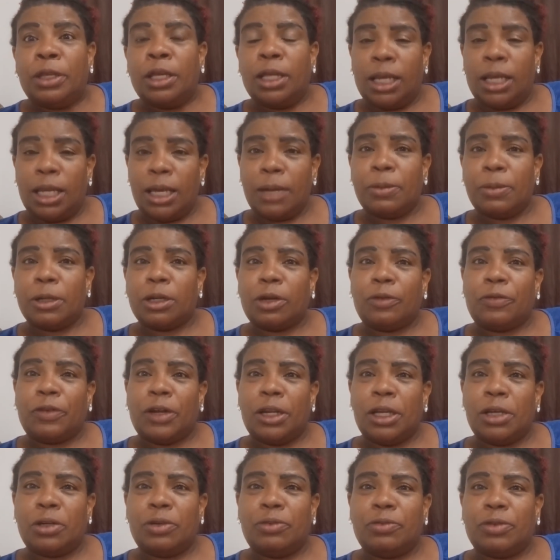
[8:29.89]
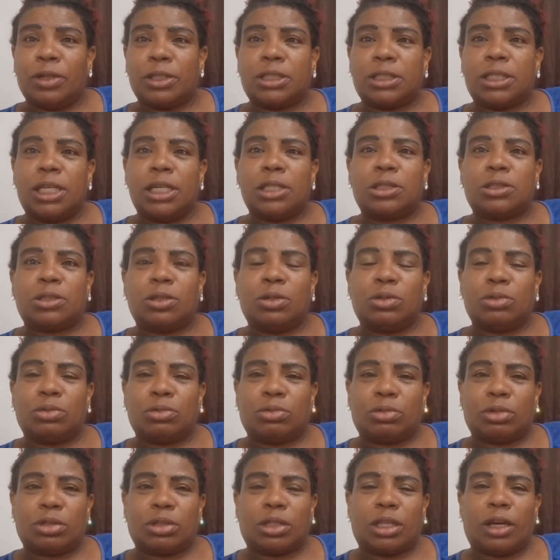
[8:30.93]
Lembra que eu falei com vocês que
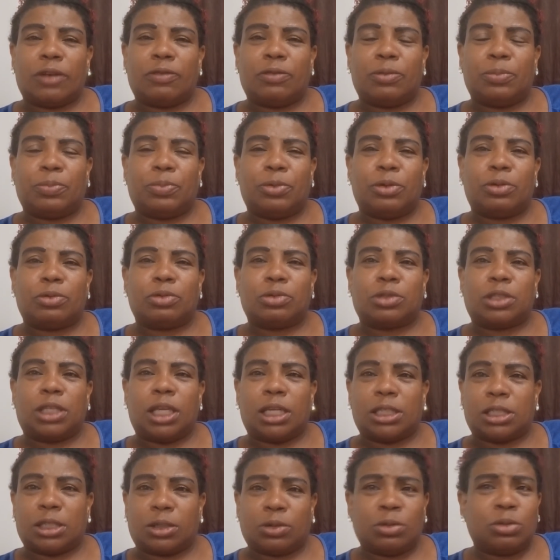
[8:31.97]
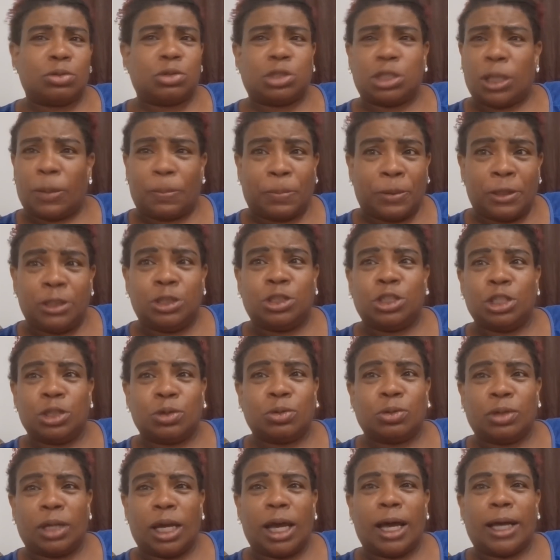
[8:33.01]
eu estava um pouco tensa, que eu não tinha
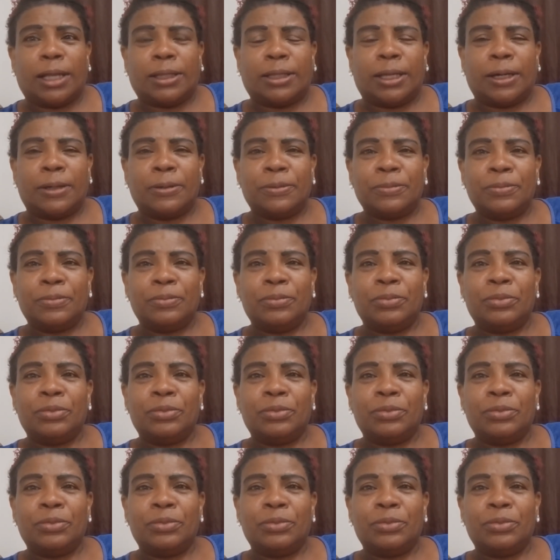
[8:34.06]
aprendido nada?